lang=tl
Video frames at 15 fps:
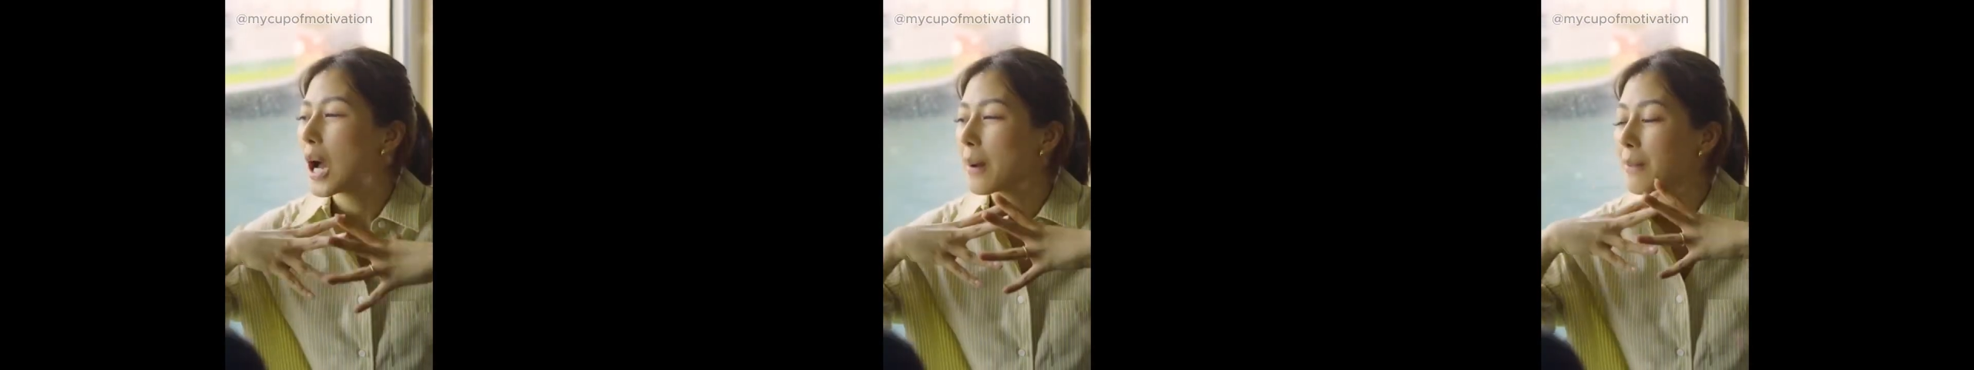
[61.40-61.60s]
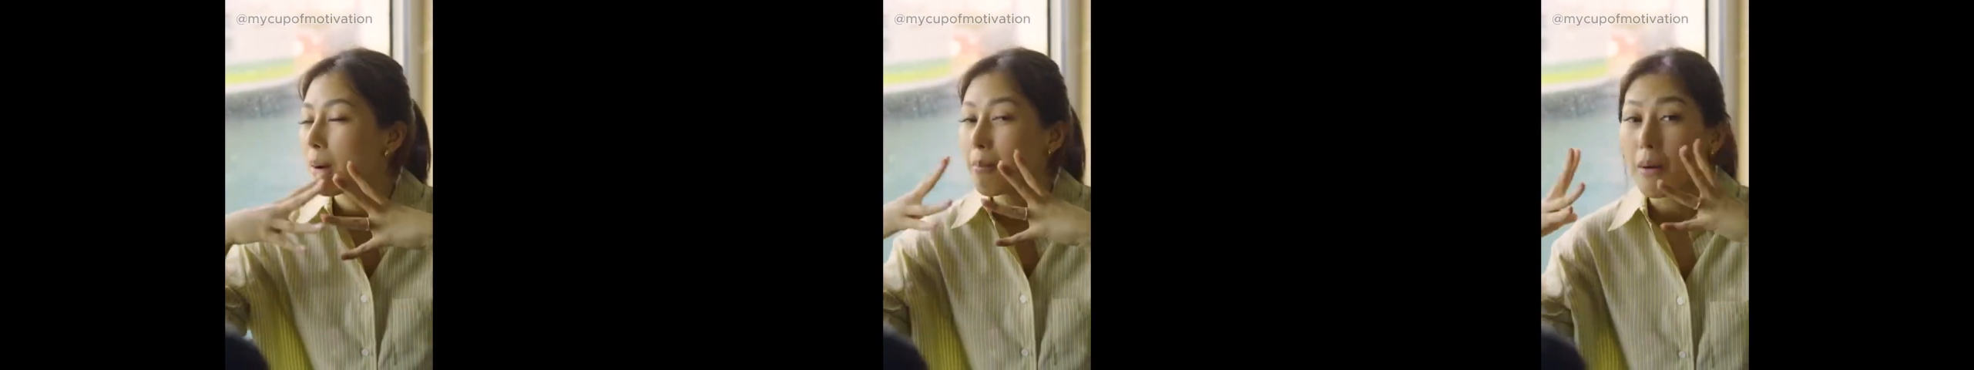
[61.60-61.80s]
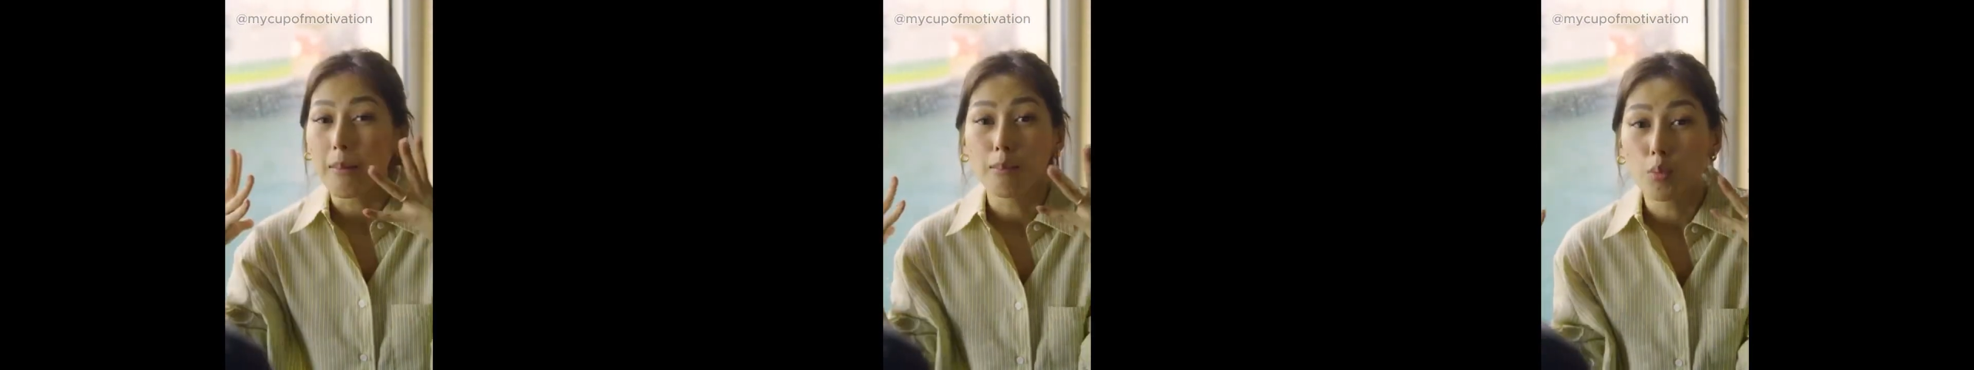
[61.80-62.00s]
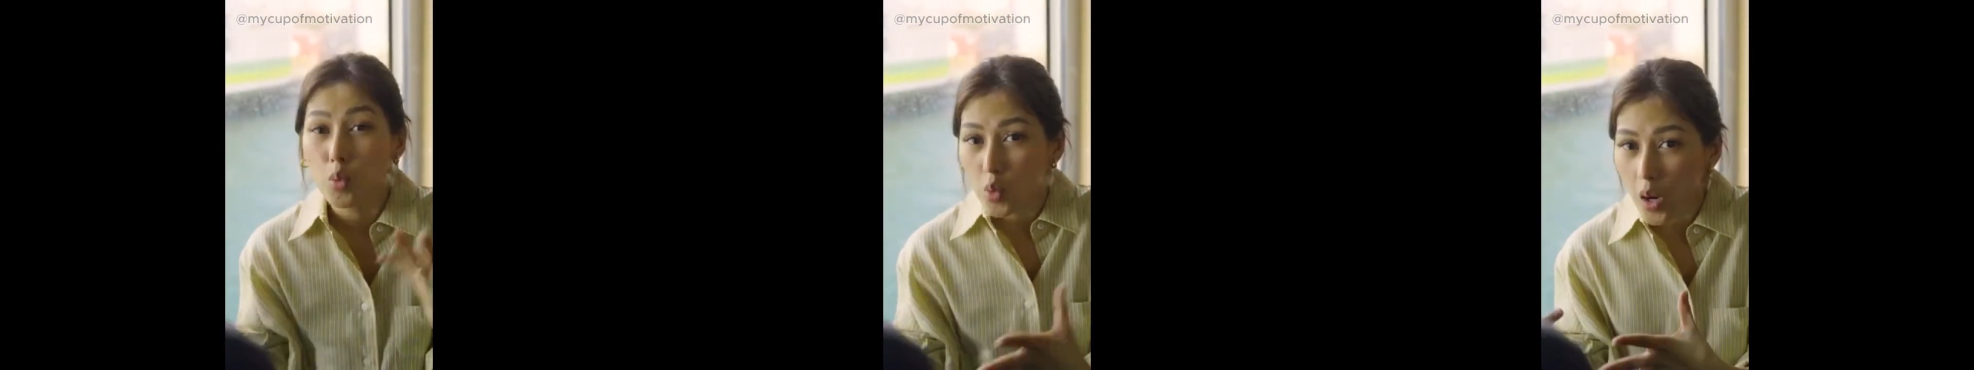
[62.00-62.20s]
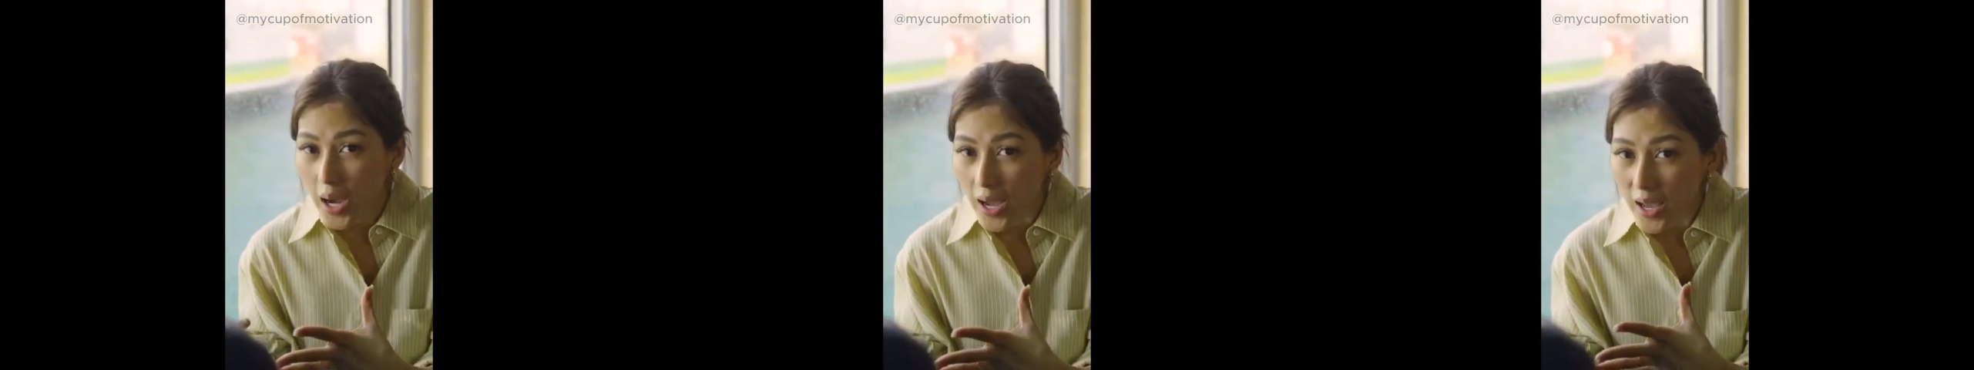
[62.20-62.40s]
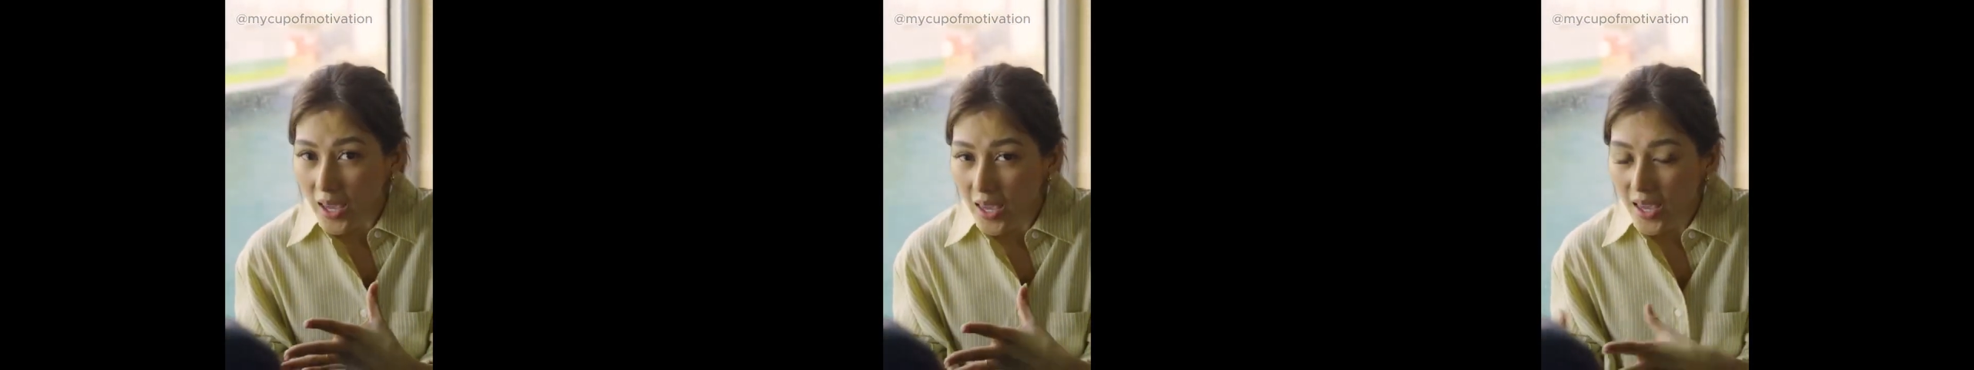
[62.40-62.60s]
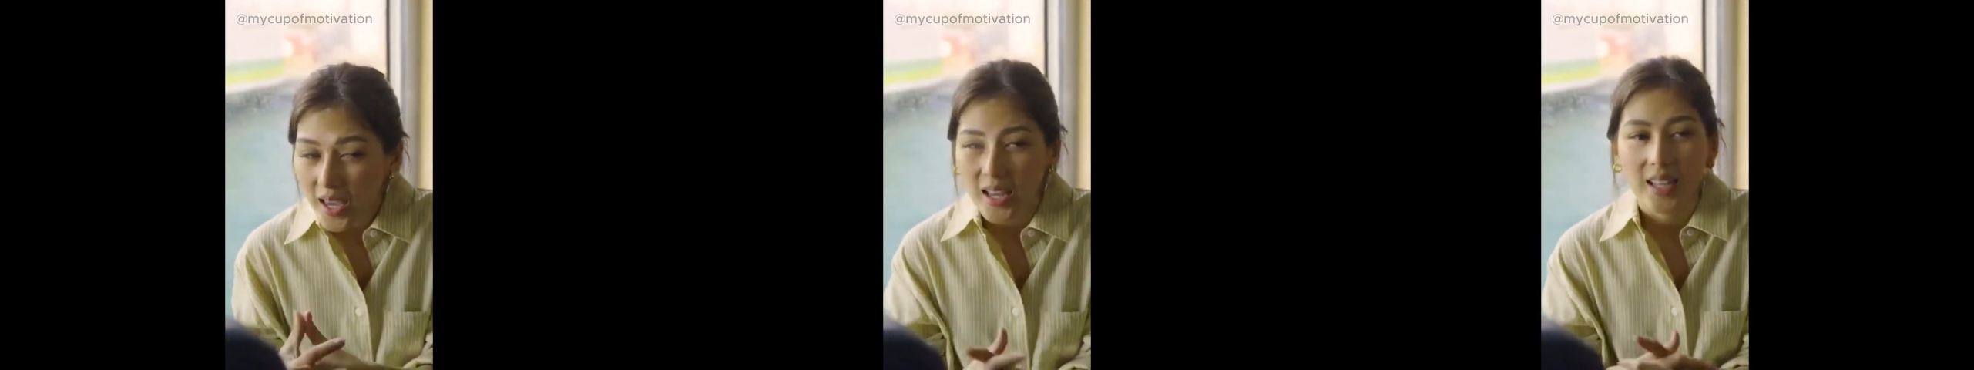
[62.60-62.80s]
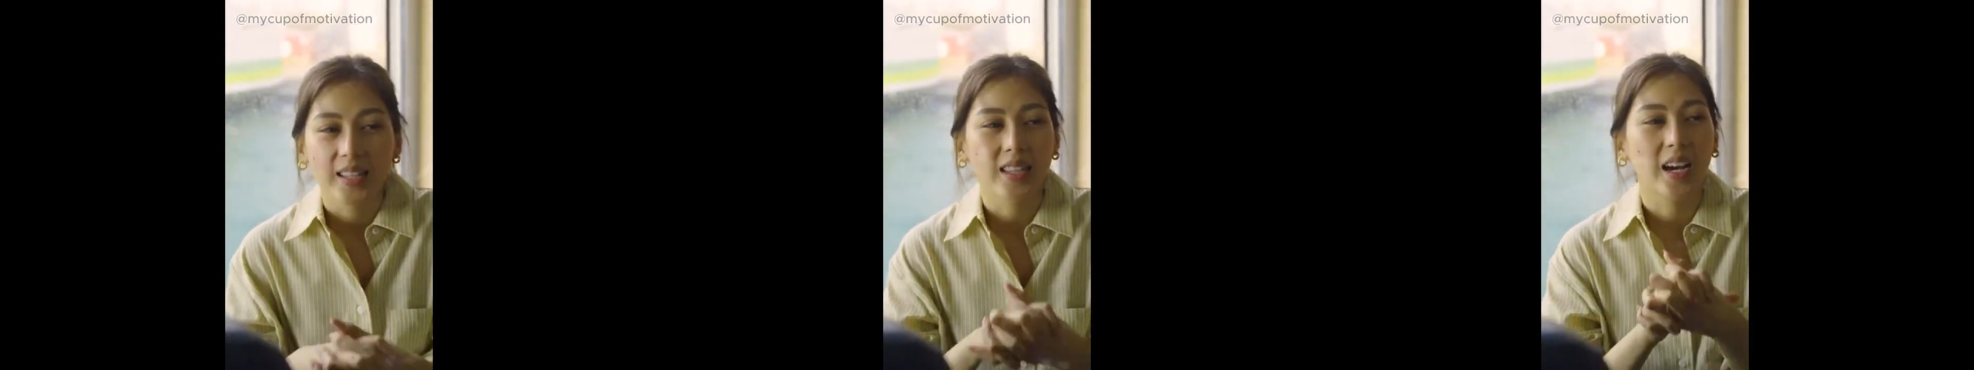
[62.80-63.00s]
nga ba mamuhay
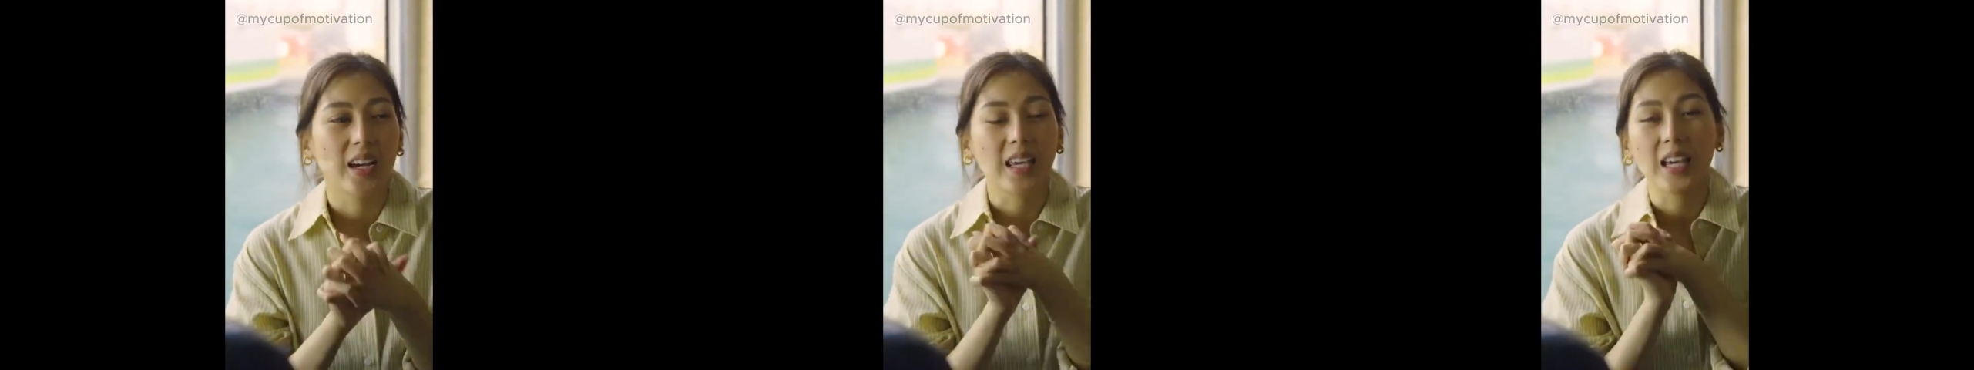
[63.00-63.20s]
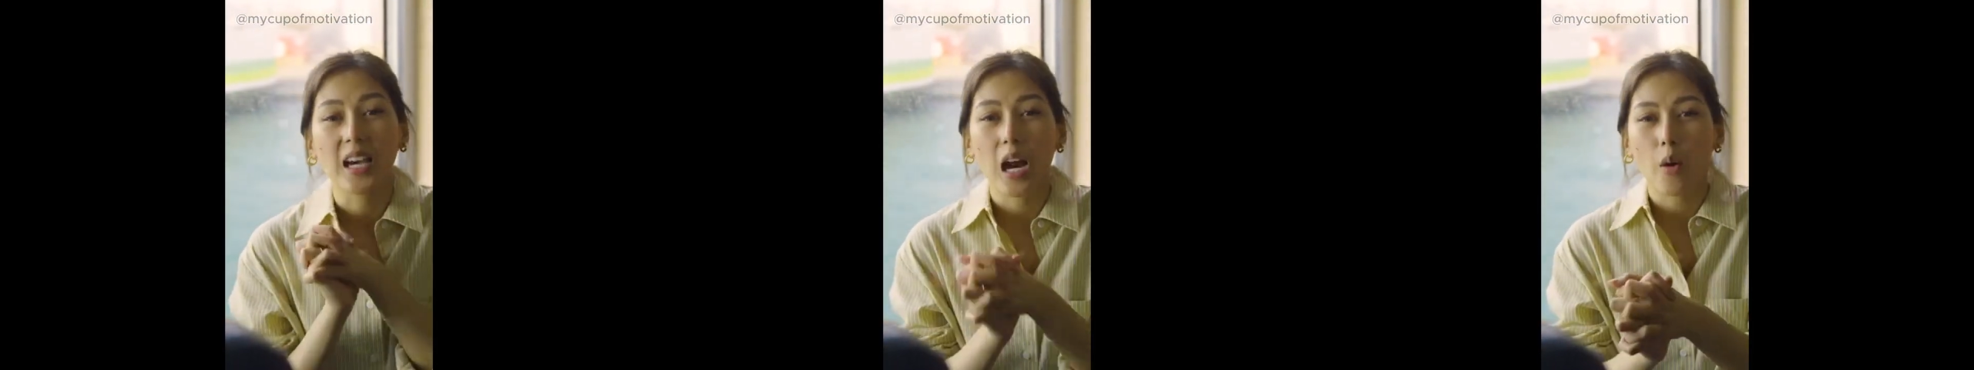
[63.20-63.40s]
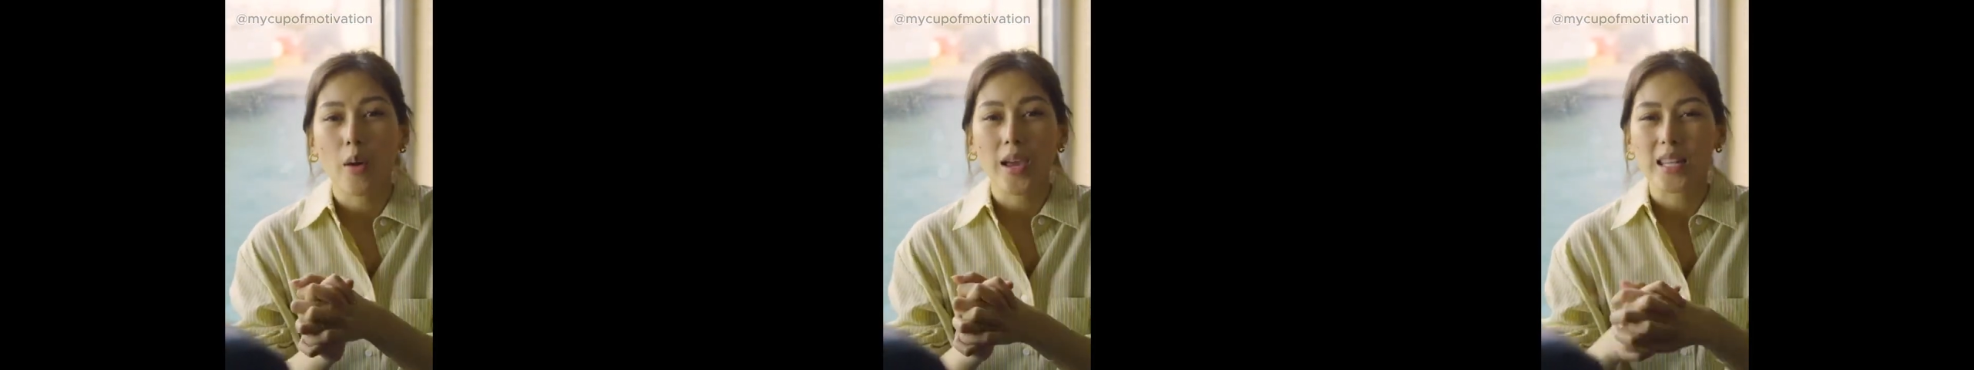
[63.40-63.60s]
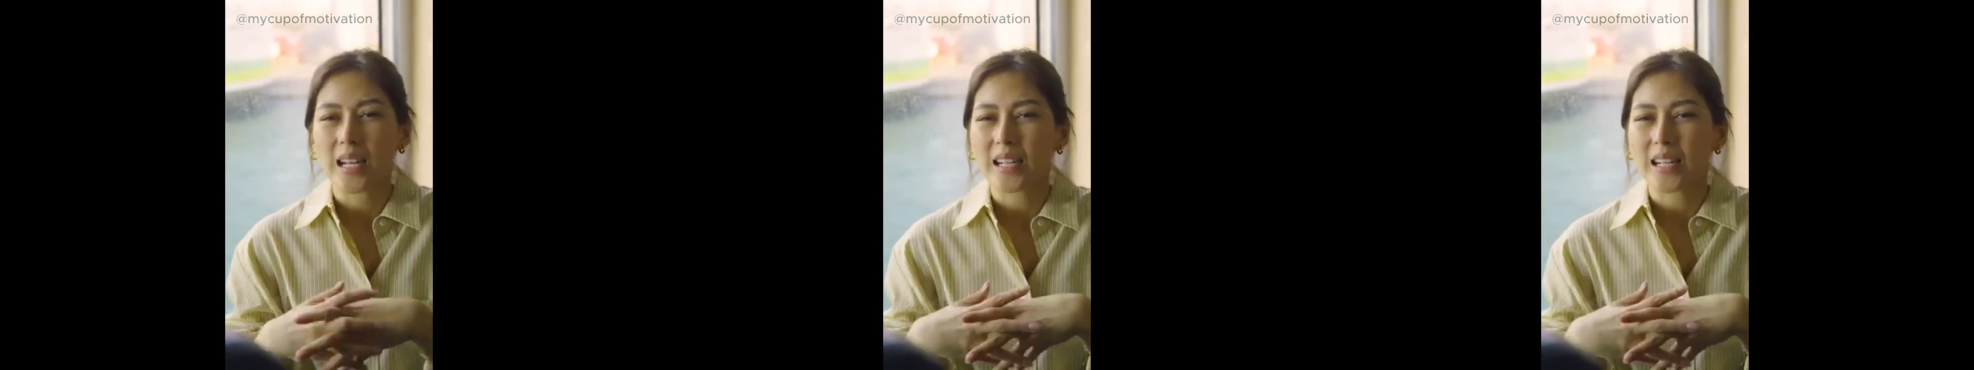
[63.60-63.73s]
nang ikaw ay